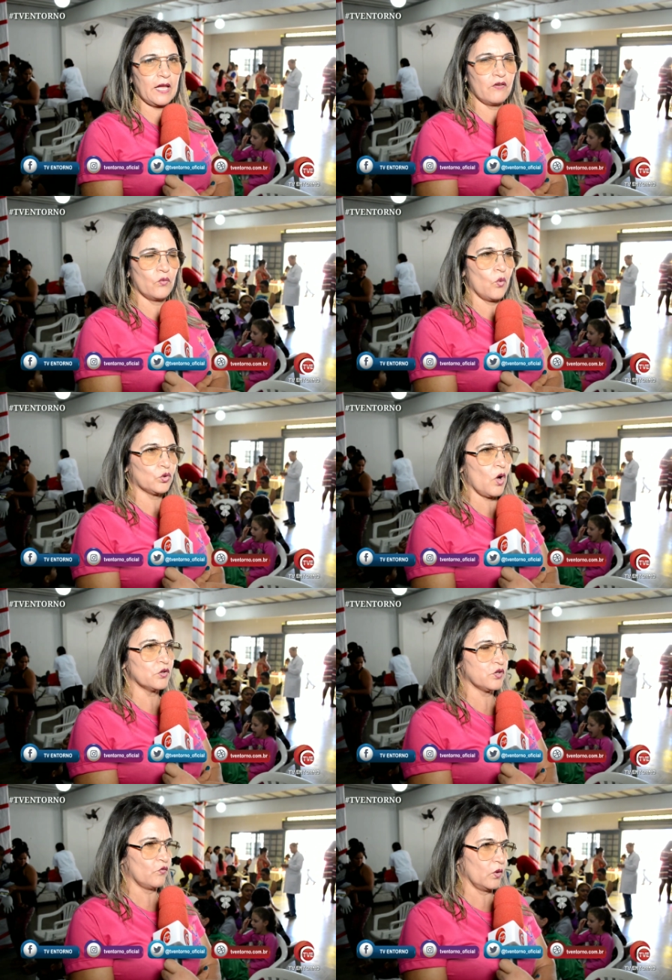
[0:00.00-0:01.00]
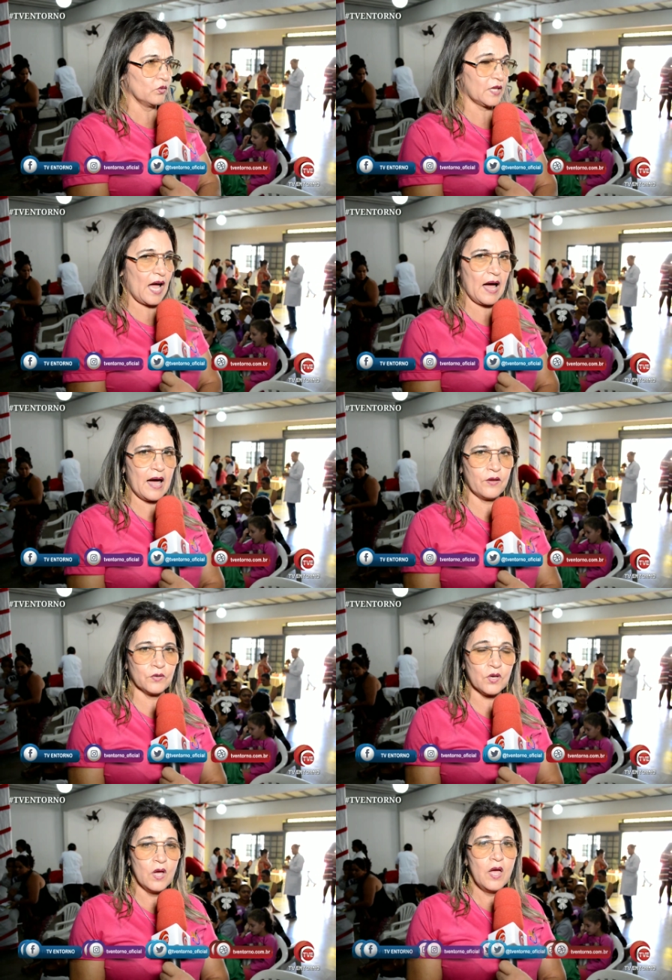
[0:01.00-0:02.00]
que tem, todos são
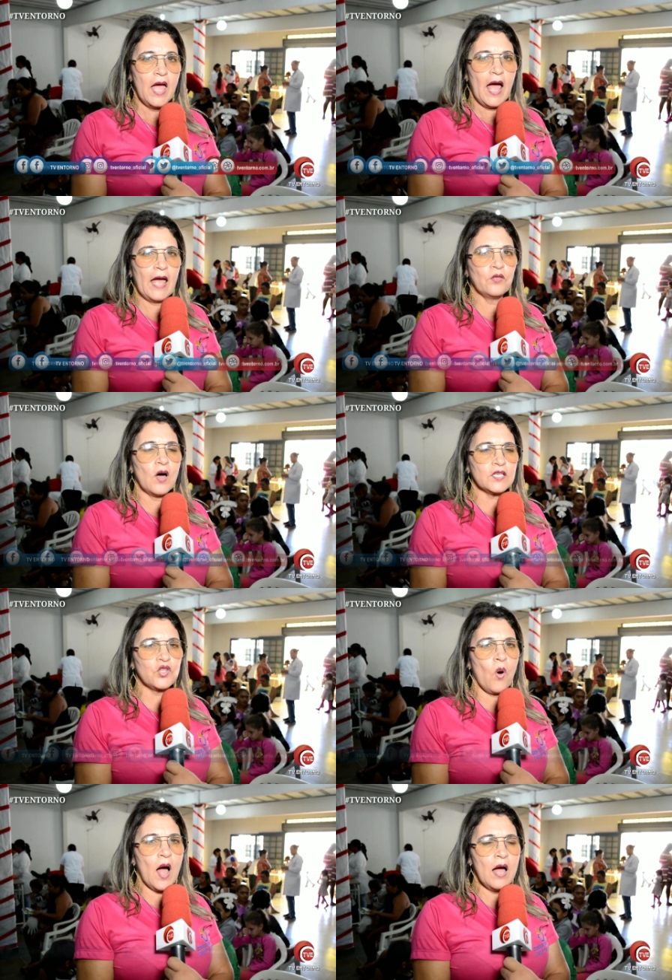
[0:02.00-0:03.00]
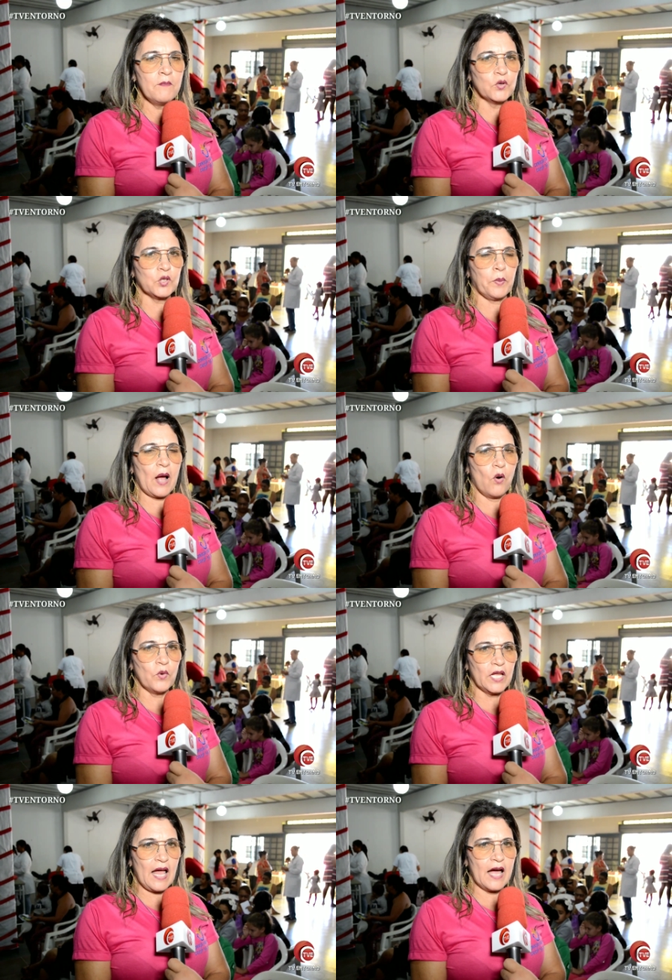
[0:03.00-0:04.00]
voluntários, é, nós doamos para a
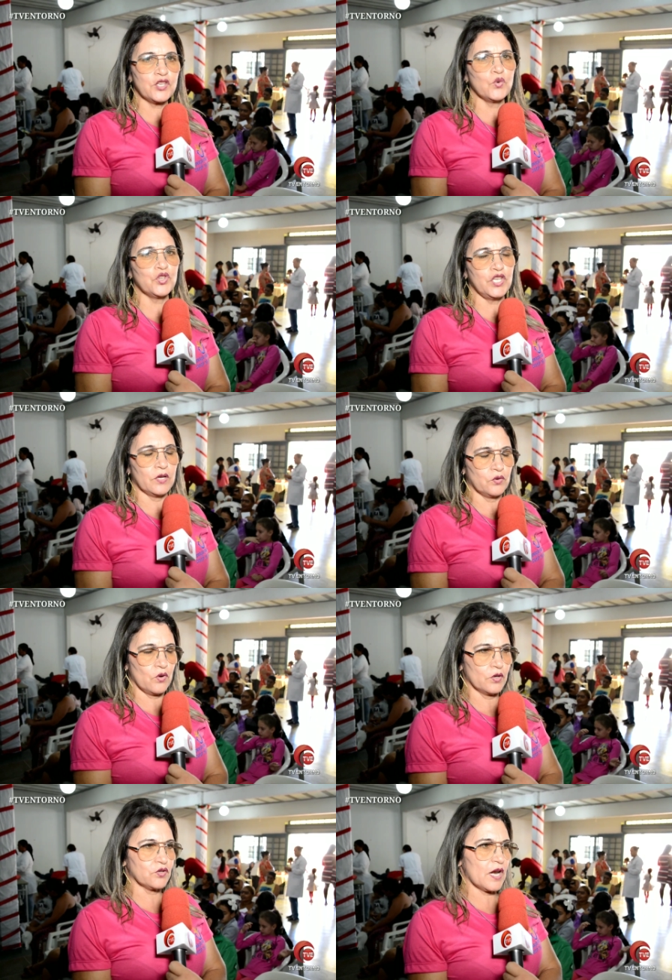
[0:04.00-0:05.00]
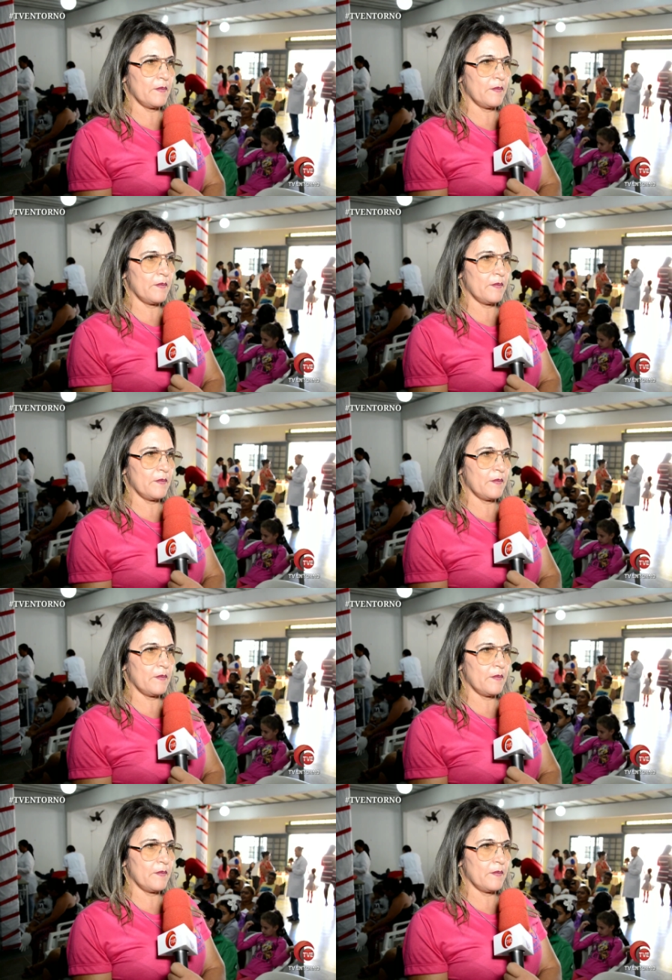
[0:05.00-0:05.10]
comunidade um dia do nosso